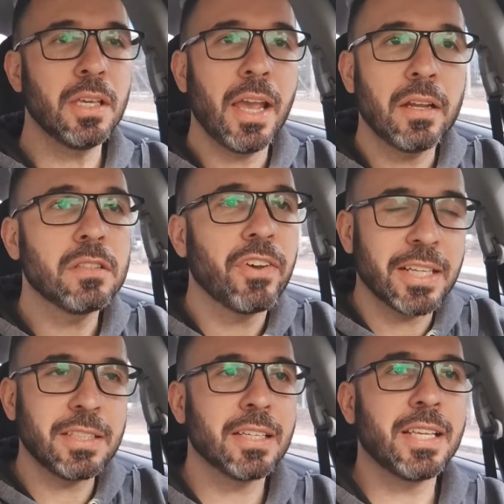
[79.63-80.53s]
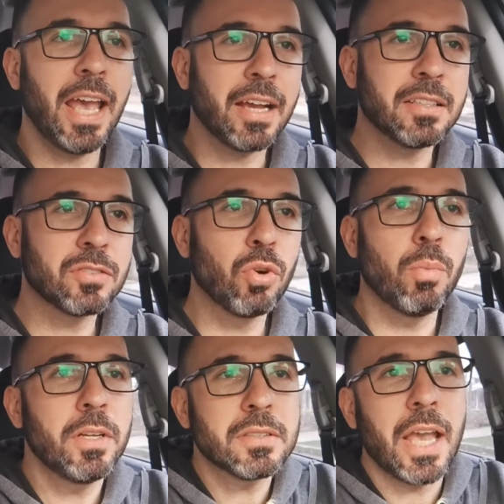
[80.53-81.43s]
E eles fazem as regras
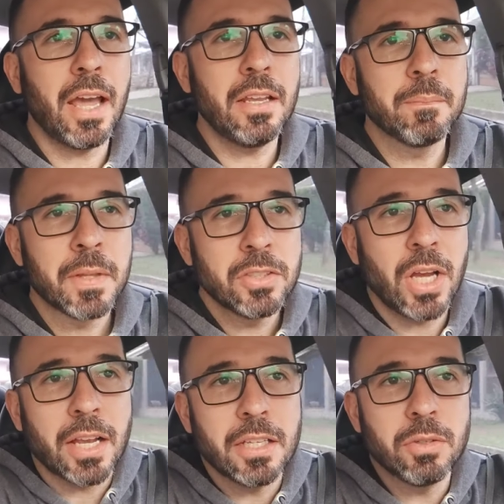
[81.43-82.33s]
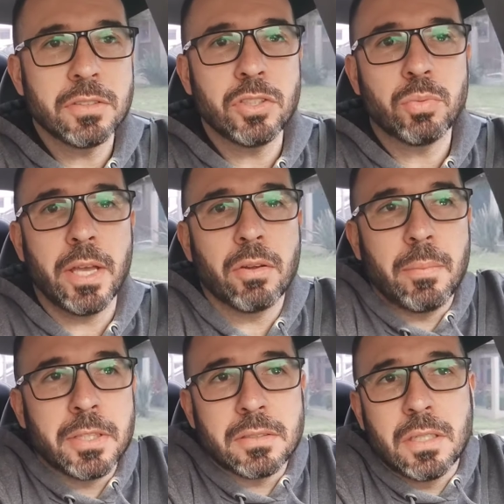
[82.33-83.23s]
como eles querem, já que não existe uma
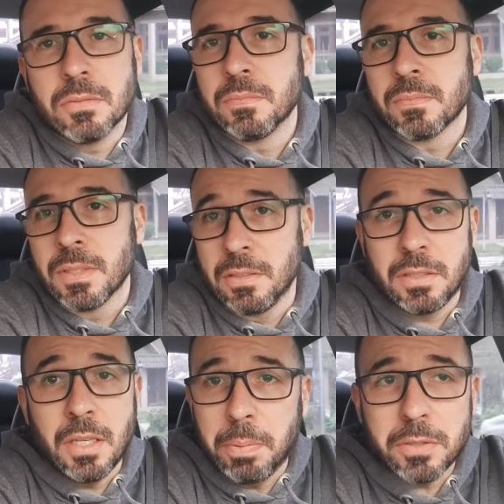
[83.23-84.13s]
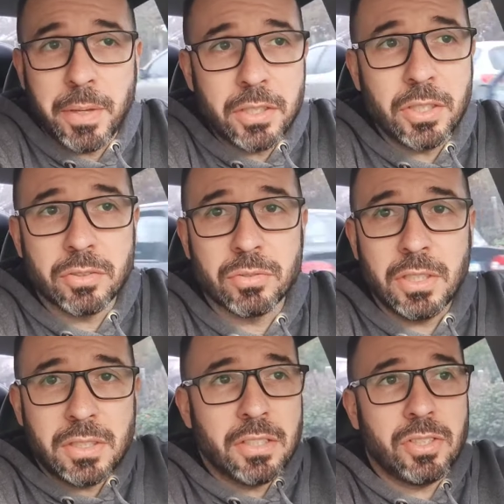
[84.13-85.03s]
regulamentação. Simplesmente isso.
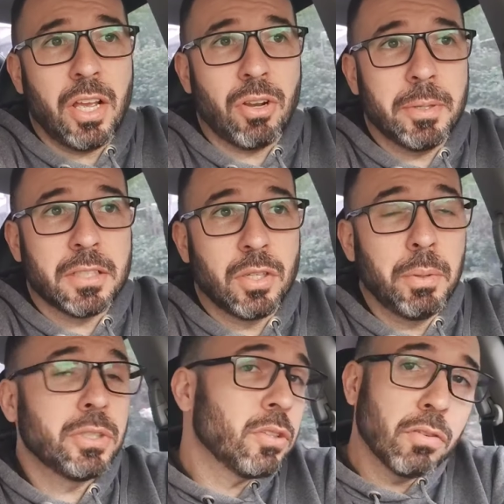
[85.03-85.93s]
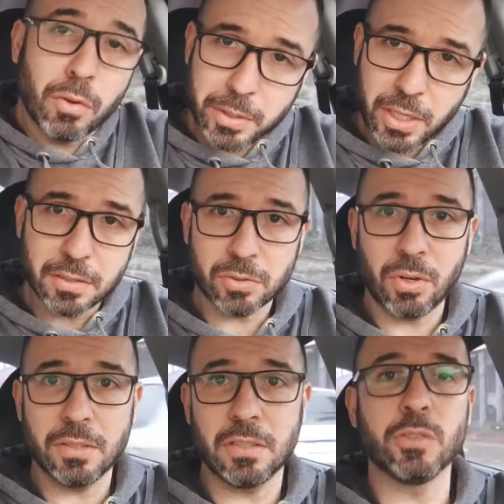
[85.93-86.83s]
E se existe regulamentação, pelo jeito não vão mexer nessas
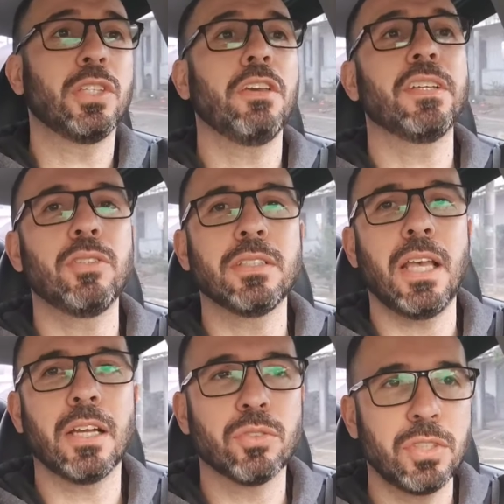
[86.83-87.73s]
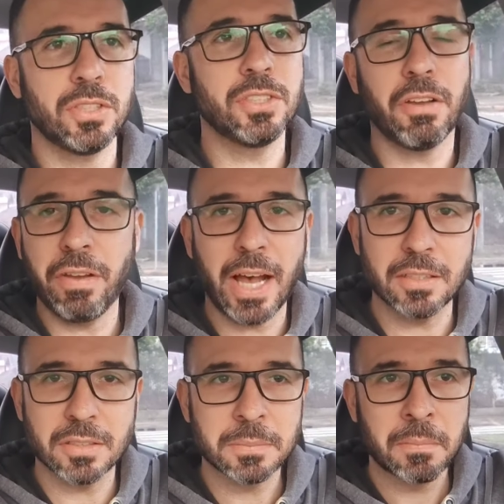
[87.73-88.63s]
coisas, eles vão seguir fazendo as regras, ou seja, a gente está ferrado.